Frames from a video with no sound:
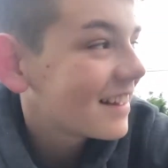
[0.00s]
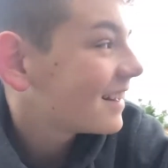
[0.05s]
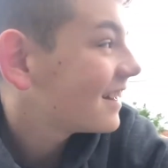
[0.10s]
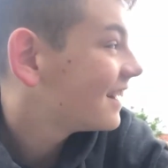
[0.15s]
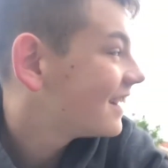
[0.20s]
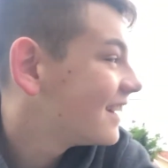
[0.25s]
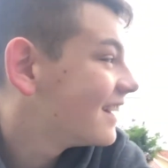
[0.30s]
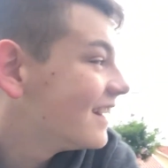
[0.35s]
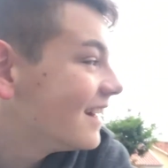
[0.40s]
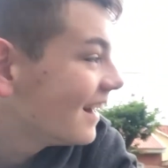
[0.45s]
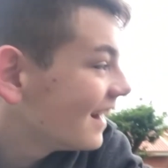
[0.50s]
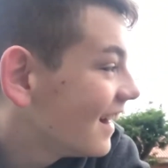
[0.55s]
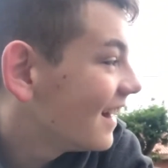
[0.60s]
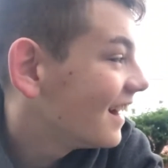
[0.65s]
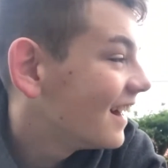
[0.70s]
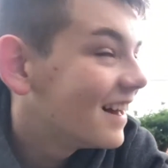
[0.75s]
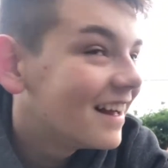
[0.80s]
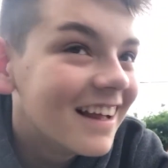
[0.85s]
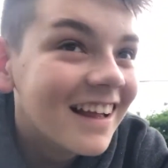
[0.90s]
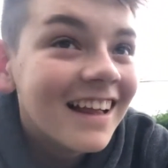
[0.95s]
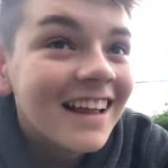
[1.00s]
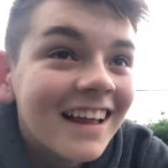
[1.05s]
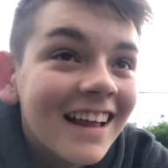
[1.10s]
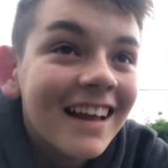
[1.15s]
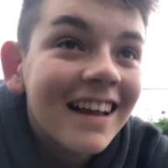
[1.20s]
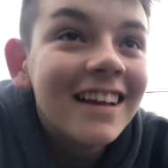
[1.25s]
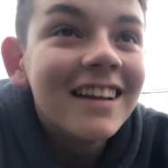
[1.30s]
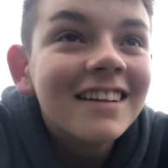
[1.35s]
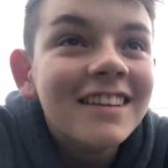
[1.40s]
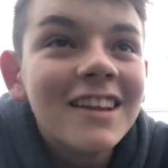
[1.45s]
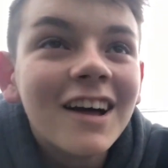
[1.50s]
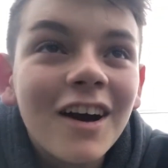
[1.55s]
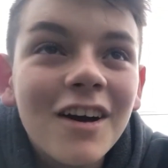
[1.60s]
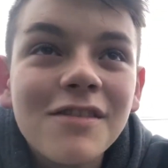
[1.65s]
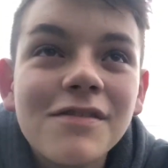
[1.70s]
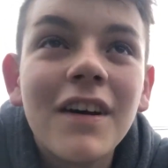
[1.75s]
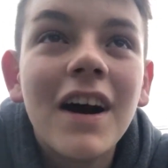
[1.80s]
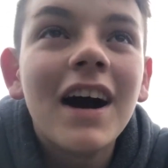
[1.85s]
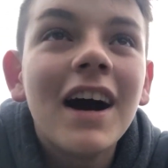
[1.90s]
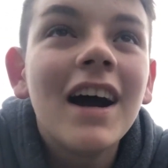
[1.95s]
Coitado.
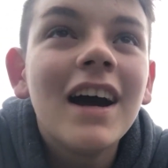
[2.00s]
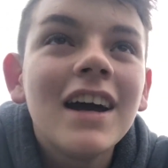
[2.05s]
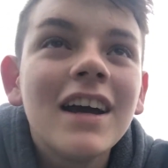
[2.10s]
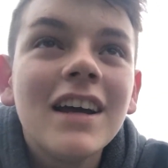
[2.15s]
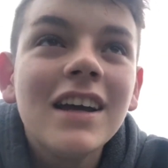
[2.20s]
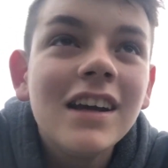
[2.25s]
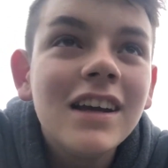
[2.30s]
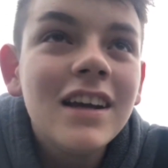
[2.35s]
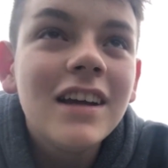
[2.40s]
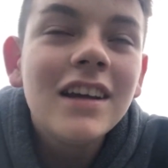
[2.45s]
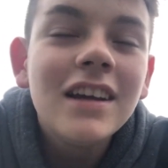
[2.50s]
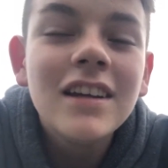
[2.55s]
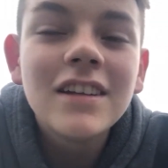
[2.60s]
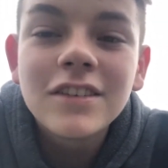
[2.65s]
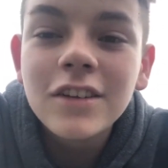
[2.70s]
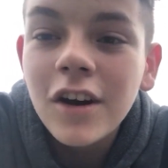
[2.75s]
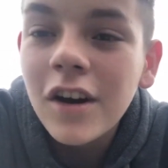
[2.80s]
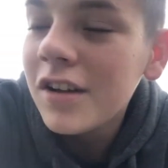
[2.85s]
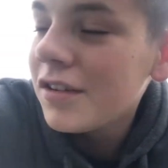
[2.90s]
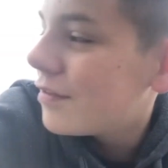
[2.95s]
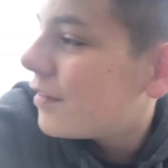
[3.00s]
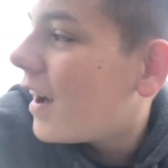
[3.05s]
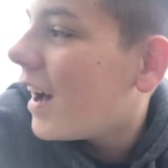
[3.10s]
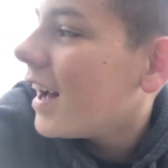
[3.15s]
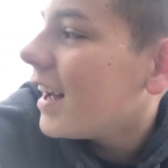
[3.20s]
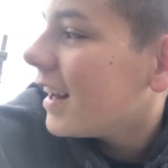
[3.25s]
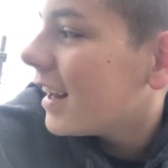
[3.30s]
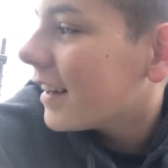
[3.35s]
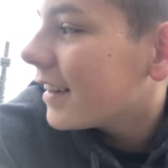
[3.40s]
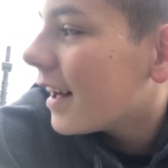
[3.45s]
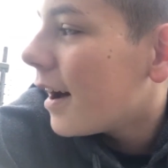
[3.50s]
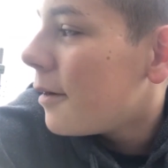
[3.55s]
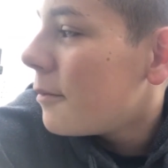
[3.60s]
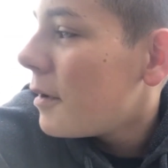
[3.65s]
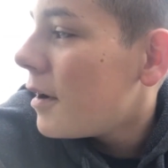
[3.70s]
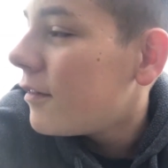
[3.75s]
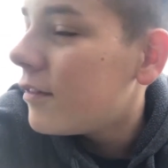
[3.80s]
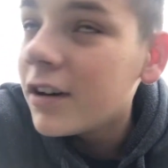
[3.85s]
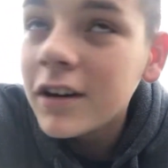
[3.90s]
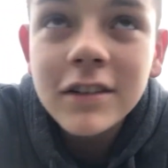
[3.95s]
Nós vai, nós vai dar
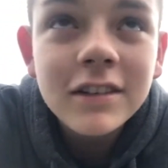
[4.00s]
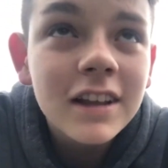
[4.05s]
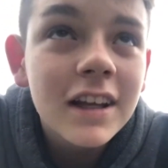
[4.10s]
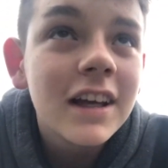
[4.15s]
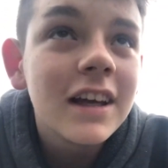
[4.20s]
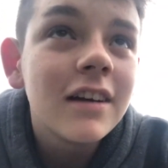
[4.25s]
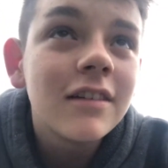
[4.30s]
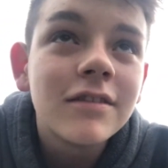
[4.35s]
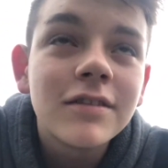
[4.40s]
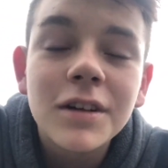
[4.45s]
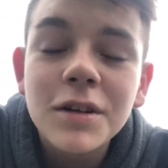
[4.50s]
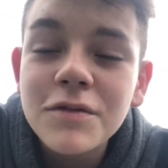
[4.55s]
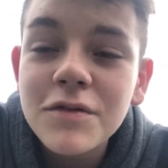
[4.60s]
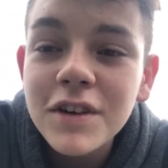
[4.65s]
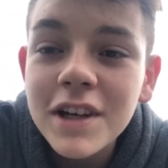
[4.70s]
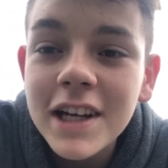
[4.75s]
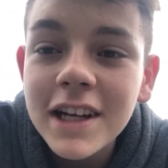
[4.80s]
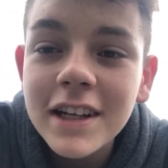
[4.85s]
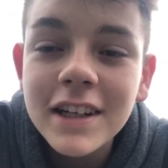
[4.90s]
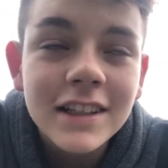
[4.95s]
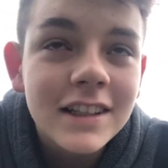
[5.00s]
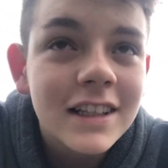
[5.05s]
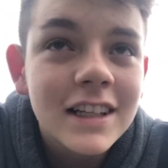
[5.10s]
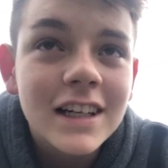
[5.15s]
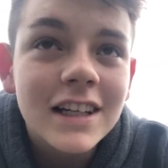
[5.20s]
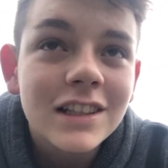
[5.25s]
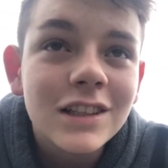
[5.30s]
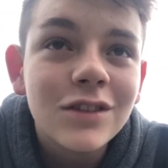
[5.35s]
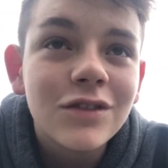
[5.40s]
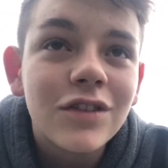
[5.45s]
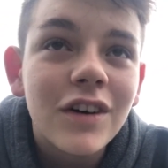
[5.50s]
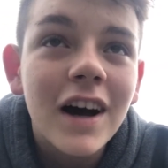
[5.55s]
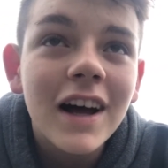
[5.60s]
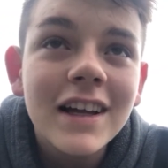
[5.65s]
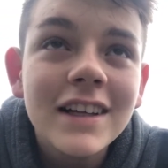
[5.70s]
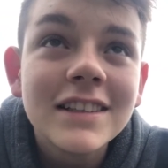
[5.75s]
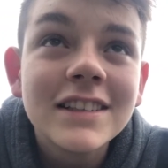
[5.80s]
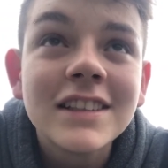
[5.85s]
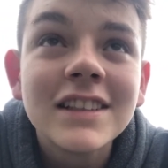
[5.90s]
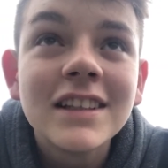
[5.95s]
uma volta aí, vamos ver o que, que a gente
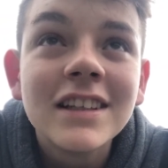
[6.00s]
faz.